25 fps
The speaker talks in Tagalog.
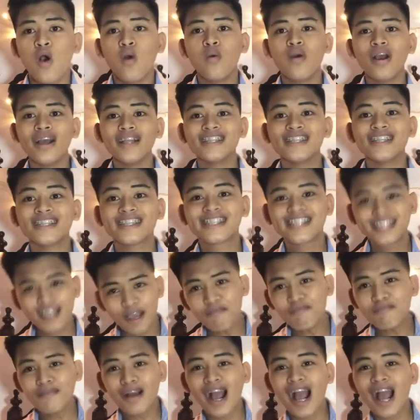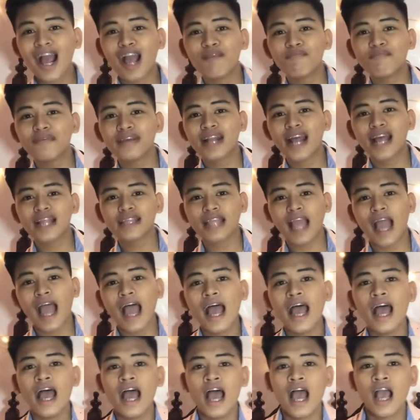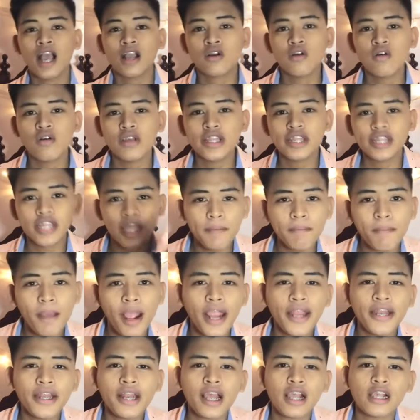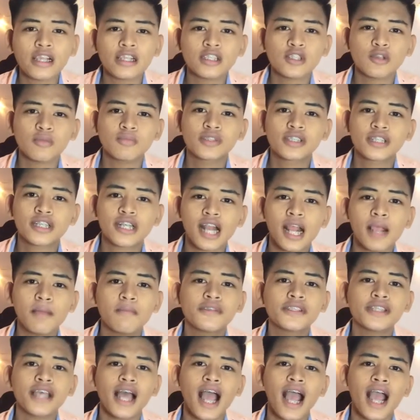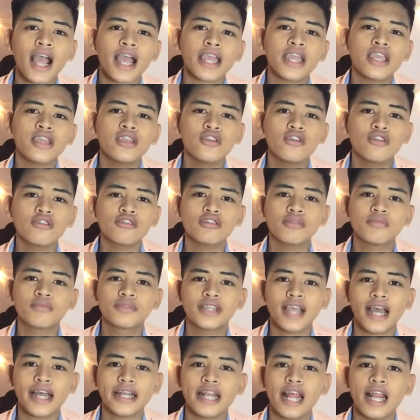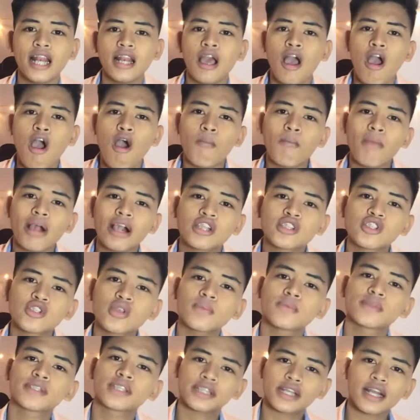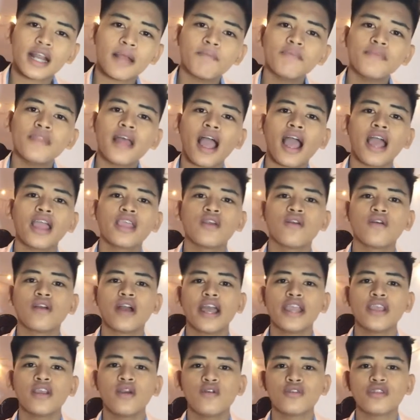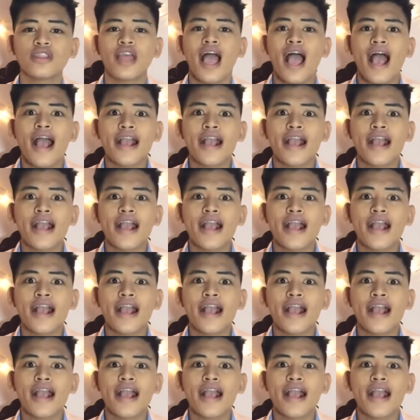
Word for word: What's up mga kapirata? Kung hindi pa kayo nakasubscribe sa aking YouTube channel, mag-subscribe na kayo ngayon.